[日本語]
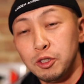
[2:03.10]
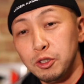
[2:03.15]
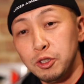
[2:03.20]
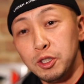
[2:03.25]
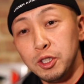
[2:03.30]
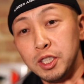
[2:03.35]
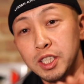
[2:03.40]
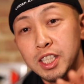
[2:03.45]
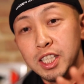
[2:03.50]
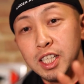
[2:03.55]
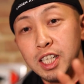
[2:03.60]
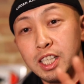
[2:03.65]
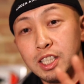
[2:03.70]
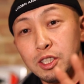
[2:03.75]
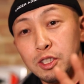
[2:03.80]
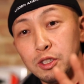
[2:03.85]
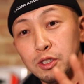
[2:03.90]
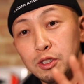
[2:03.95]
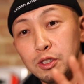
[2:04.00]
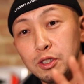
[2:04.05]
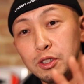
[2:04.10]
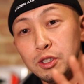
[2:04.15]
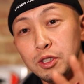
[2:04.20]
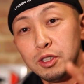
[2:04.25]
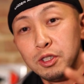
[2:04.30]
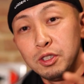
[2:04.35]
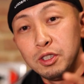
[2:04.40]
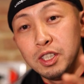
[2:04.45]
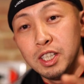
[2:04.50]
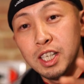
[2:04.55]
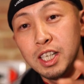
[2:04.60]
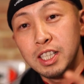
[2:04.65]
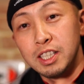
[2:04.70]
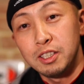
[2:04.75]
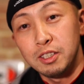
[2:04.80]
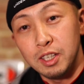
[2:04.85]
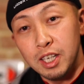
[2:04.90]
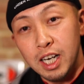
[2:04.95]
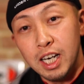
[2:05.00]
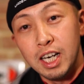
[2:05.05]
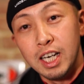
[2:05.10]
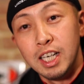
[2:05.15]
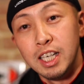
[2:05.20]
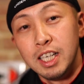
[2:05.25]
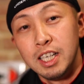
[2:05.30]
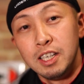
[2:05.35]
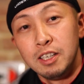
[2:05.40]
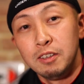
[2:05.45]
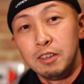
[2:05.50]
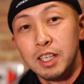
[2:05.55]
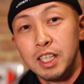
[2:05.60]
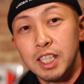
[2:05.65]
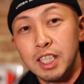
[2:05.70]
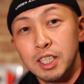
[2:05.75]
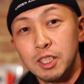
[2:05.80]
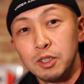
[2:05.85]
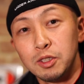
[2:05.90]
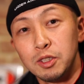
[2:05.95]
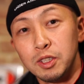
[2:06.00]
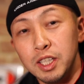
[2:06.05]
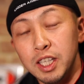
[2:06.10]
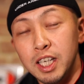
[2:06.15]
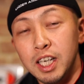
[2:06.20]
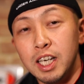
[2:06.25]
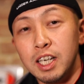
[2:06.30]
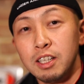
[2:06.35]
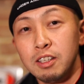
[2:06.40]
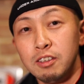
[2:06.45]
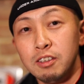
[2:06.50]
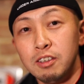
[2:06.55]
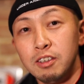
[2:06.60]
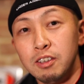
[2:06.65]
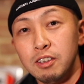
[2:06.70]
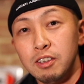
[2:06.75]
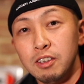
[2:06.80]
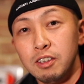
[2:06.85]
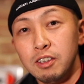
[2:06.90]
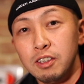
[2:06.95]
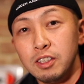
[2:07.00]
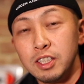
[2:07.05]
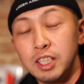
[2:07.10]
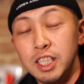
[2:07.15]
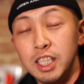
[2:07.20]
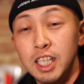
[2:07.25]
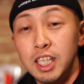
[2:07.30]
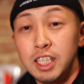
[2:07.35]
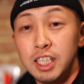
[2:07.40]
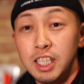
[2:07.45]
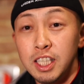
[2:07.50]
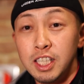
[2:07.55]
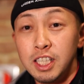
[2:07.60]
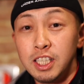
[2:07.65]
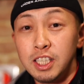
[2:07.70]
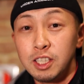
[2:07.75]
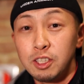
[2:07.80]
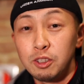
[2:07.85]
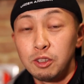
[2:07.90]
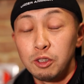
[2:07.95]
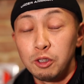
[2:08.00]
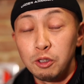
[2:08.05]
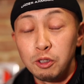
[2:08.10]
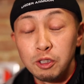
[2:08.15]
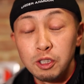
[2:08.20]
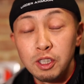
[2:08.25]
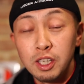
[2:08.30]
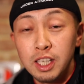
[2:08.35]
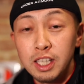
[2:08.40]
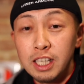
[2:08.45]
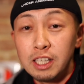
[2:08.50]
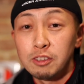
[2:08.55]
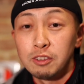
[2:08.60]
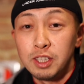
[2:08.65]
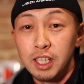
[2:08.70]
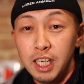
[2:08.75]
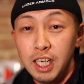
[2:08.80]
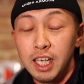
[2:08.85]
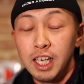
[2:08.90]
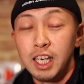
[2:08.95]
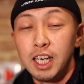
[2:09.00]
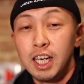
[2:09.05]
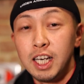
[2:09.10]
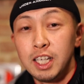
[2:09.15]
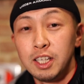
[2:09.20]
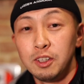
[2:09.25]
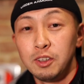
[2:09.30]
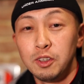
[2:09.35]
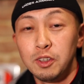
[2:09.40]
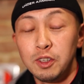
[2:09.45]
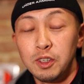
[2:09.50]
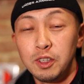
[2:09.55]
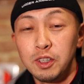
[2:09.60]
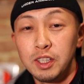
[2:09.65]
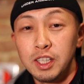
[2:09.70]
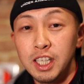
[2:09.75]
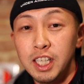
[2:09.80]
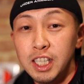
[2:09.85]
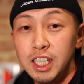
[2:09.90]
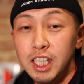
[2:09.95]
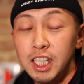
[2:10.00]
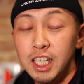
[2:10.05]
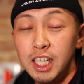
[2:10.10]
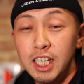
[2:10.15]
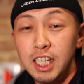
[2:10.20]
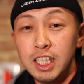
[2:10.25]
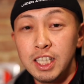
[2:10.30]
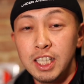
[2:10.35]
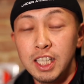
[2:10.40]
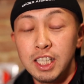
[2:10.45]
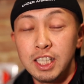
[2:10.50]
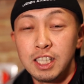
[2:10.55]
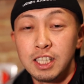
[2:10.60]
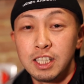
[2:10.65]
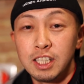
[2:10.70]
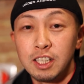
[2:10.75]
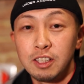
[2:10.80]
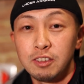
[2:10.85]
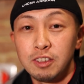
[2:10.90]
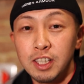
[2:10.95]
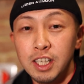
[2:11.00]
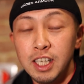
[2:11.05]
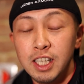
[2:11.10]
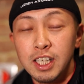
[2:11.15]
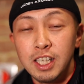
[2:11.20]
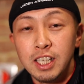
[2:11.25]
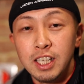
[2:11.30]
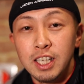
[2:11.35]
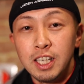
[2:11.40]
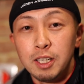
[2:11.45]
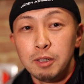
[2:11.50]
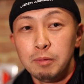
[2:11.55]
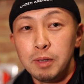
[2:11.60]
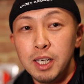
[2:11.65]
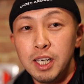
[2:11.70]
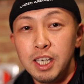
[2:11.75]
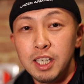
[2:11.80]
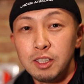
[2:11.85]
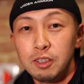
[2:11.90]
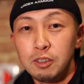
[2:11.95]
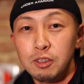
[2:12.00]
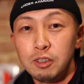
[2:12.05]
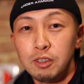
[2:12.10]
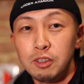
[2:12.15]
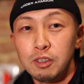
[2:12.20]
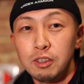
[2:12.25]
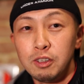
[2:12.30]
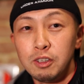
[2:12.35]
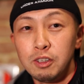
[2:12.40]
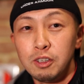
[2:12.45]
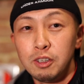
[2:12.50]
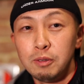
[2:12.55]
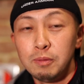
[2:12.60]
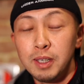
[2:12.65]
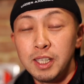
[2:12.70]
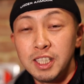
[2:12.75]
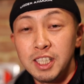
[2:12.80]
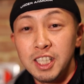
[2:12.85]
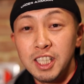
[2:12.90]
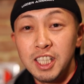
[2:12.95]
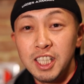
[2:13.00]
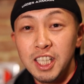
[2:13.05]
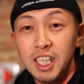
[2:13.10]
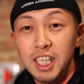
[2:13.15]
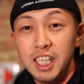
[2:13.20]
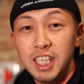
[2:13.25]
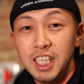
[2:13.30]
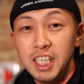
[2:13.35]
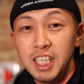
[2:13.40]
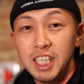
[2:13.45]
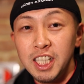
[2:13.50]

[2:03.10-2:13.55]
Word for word: 11月、12月か、はちょっとね、あのー、時間的にちょっと余裕がなくて、あのー、行けてなかったんですけどね、まああのー、まあ、時期的